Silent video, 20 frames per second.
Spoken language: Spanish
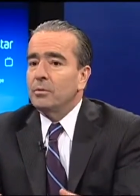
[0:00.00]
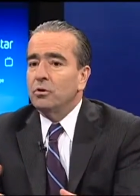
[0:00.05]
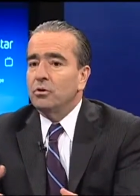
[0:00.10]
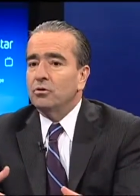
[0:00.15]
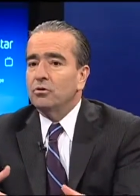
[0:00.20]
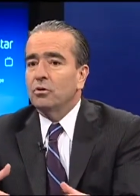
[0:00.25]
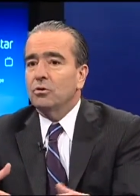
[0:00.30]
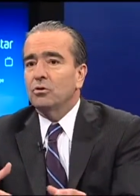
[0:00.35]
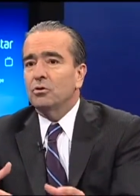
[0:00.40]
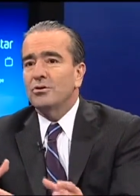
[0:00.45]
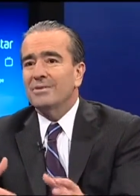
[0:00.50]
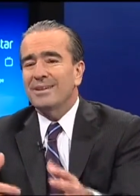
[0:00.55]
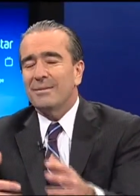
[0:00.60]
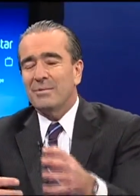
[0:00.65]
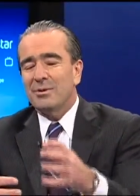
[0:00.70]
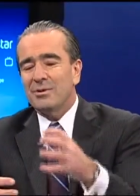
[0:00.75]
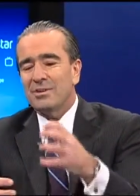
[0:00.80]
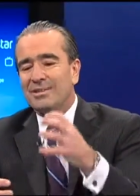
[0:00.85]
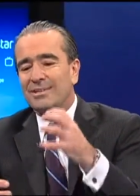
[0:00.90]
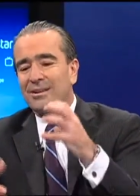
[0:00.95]
Nosotros
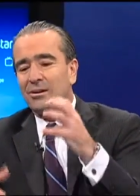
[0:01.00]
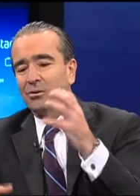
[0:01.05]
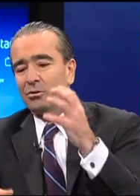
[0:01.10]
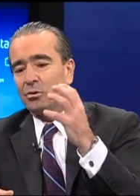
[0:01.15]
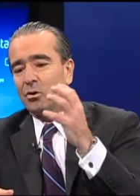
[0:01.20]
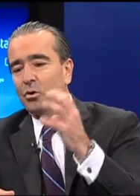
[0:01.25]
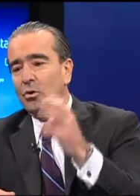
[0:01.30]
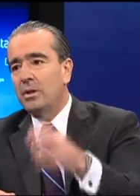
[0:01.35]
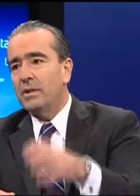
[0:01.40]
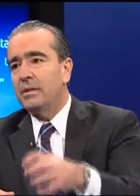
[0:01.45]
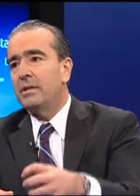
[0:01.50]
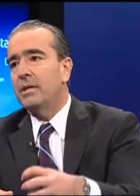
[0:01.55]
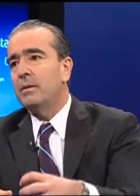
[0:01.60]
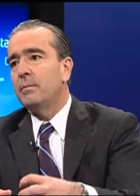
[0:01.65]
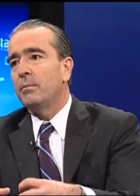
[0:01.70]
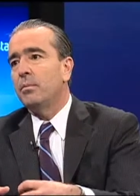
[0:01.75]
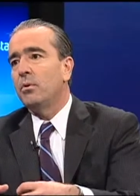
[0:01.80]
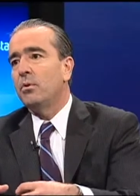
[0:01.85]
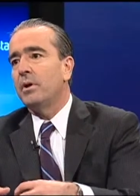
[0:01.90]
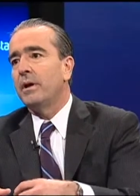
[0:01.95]
hemos estado todo el
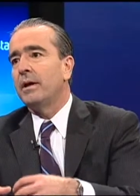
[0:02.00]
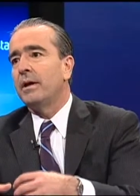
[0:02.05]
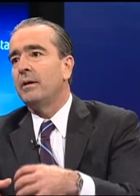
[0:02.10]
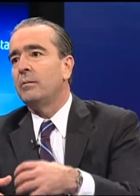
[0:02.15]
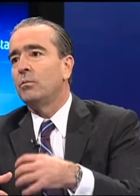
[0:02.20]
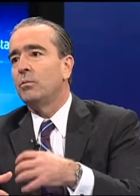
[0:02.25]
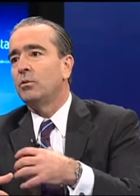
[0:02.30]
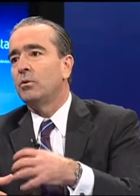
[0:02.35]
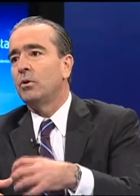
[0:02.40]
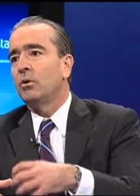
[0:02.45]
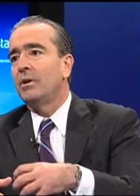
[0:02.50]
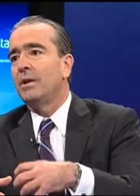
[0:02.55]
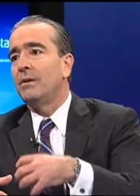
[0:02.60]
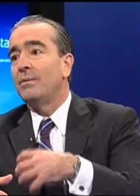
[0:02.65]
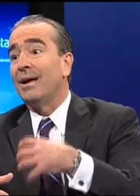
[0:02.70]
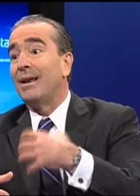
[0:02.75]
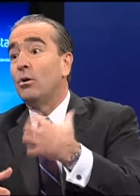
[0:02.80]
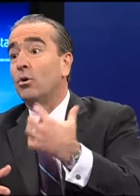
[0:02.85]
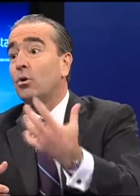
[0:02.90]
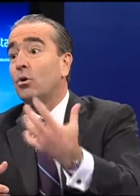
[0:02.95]
tiempo en el mundo del
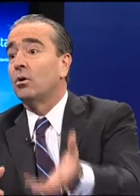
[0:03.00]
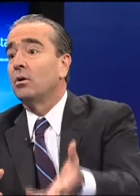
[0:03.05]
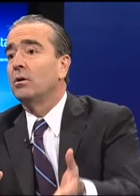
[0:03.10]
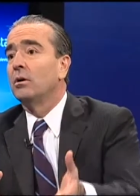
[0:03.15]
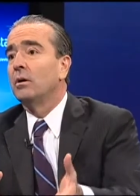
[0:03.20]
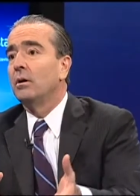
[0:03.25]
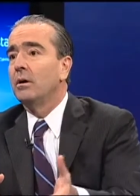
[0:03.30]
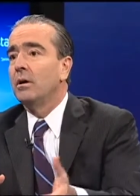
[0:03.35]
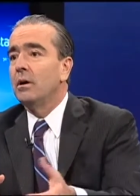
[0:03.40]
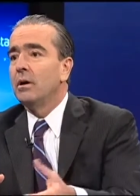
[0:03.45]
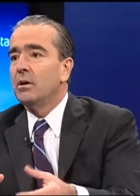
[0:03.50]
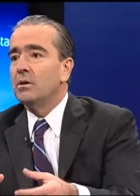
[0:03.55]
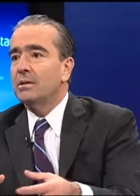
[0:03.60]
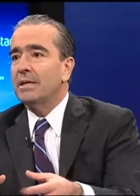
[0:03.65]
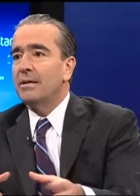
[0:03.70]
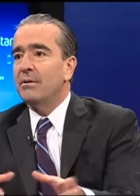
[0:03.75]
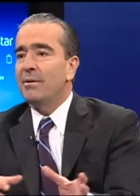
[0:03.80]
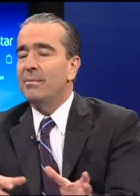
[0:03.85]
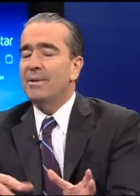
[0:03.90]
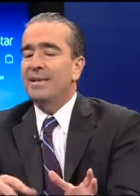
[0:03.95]
valor. O
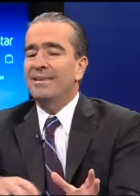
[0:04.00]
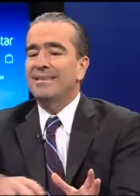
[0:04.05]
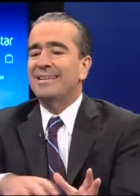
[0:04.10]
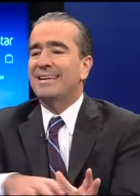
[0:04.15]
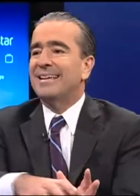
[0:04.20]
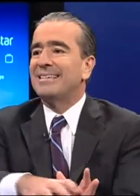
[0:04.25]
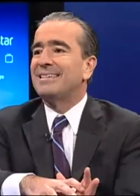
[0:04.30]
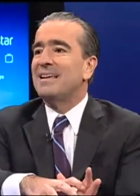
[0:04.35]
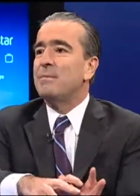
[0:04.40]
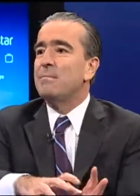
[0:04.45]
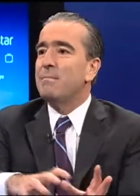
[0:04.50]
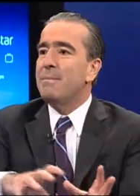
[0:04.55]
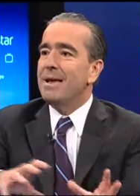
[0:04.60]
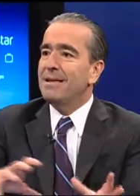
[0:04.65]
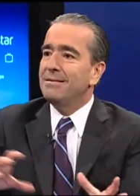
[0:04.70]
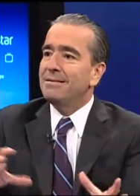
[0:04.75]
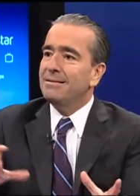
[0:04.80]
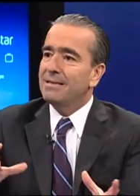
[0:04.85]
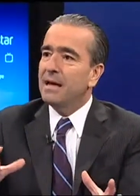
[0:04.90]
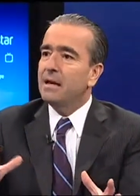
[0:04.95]
sea, IBM desde que se
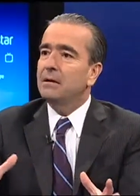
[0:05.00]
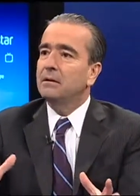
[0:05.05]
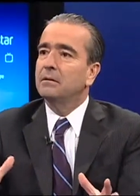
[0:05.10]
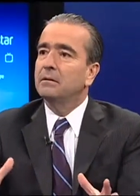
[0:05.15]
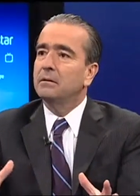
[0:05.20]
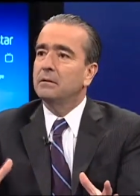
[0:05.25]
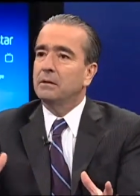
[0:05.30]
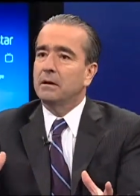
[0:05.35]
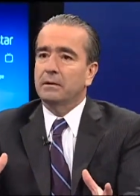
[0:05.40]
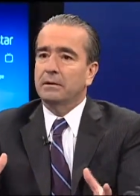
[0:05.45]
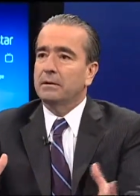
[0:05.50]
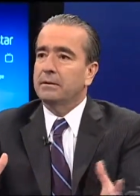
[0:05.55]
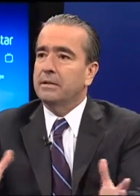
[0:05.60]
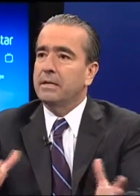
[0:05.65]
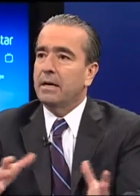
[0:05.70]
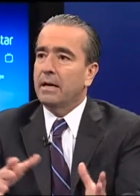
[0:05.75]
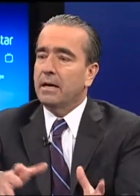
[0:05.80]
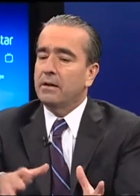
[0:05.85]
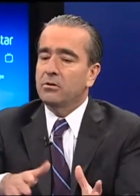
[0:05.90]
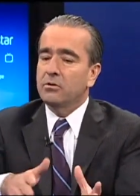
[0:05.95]
inventa, hace
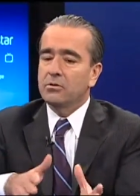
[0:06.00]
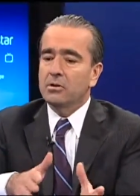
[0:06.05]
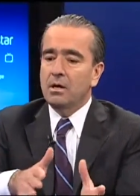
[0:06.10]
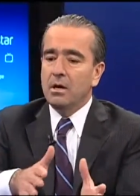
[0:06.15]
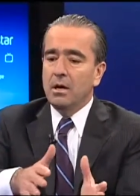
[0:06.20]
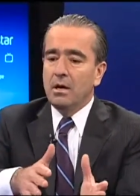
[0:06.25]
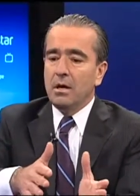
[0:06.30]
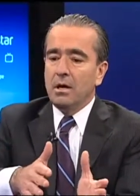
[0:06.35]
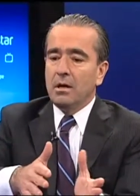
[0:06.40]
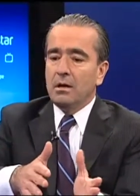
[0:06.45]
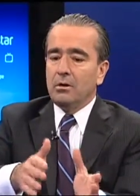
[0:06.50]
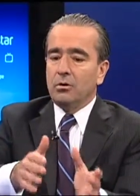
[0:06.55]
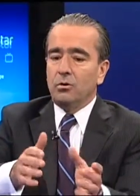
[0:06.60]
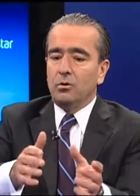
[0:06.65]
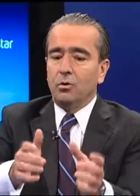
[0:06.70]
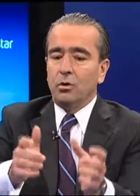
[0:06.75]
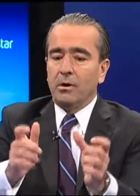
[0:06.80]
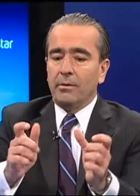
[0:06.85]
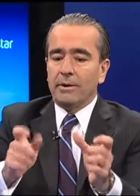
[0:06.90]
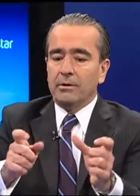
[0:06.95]
100 años,
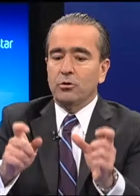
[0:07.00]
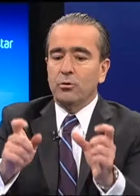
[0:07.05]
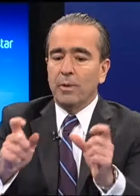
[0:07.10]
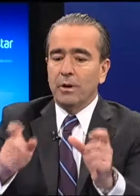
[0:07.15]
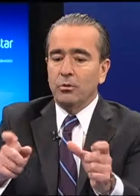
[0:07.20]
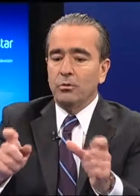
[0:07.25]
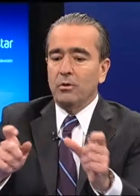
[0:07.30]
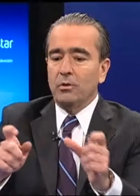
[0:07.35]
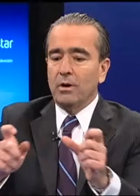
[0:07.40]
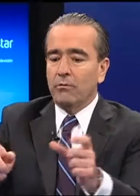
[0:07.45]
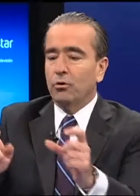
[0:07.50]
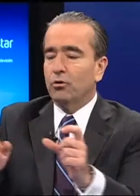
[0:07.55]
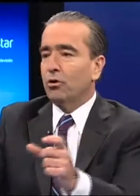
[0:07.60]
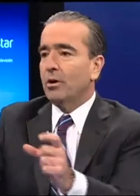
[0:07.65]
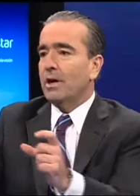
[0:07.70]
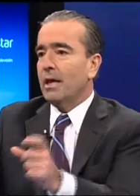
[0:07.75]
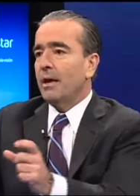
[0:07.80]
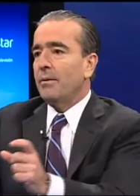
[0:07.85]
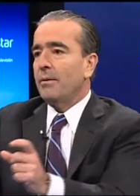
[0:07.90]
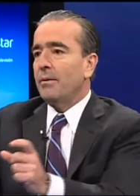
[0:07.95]
tú le vas tomando una foto
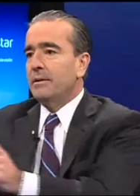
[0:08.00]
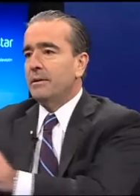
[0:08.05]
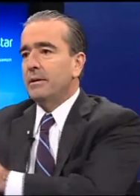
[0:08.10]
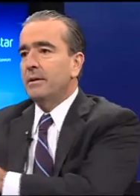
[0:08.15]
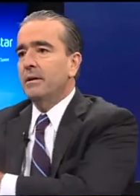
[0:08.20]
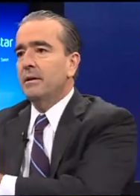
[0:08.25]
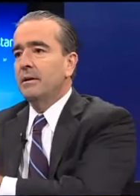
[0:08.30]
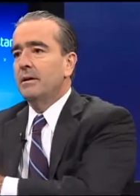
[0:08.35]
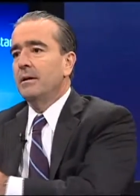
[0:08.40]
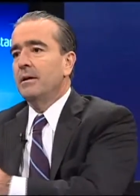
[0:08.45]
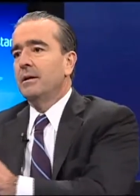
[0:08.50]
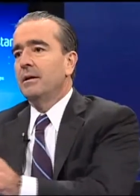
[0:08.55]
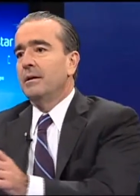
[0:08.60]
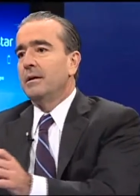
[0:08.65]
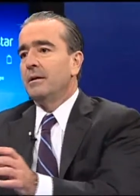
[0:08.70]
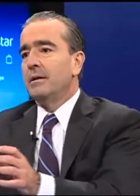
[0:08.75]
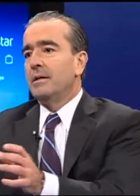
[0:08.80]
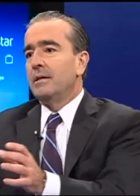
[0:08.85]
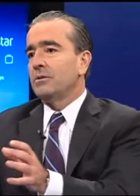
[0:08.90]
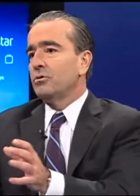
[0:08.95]
cada 20
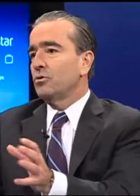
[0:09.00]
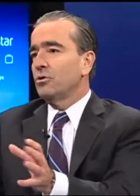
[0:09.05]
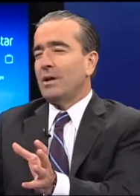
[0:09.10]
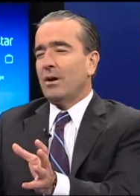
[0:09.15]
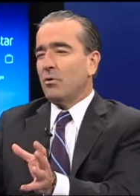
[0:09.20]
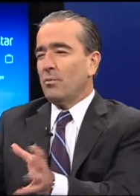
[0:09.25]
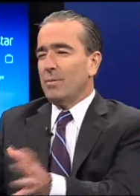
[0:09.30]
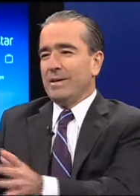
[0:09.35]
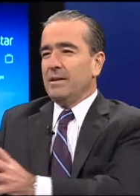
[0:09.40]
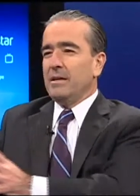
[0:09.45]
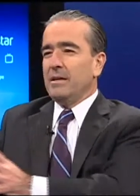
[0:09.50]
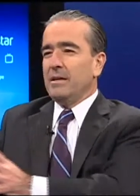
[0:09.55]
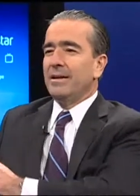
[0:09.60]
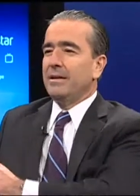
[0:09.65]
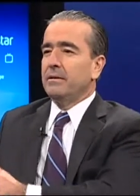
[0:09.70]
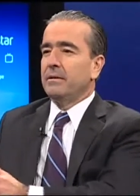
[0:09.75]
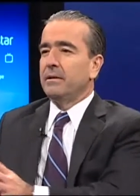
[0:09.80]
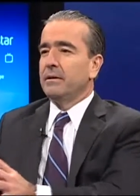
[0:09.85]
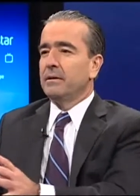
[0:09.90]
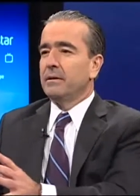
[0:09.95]
y es una compañía
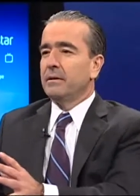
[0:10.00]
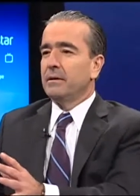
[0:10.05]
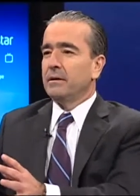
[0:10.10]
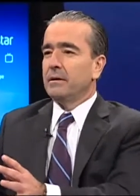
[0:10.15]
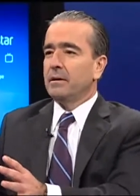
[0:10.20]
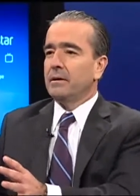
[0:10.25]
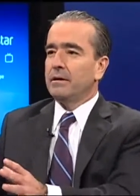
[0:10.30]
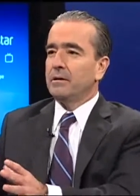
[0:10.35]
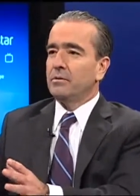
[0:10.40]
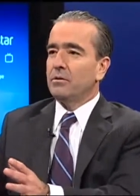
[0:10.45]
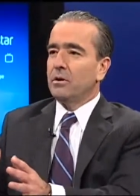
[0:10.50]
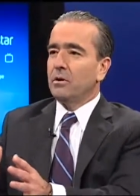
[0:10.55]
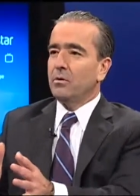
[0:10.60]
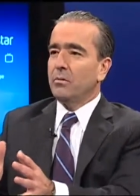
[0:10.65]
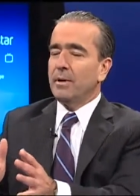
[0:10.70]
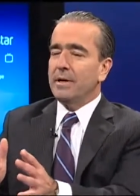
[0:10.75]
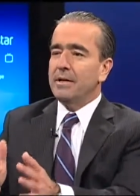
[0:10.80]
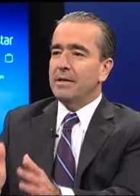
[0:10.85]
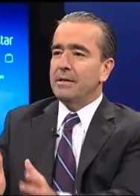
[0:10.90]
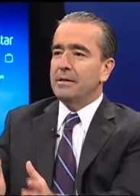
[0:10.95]
diferente es una
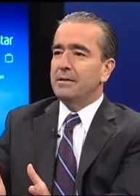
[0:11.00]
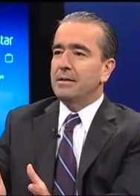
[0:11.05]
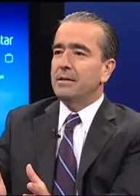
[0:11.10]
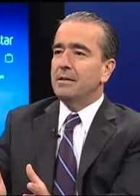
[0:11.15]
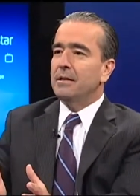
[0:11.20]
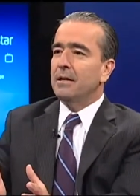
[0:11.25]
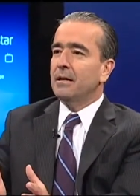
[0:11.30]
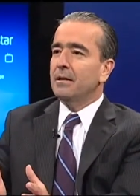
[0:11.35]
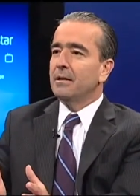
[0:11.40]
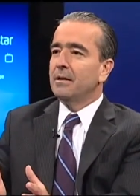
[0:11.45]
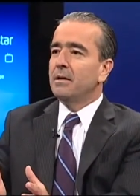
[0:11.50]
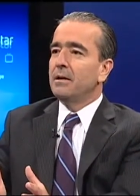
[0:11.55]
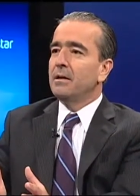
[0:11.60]
compañía distinta. Se reinventa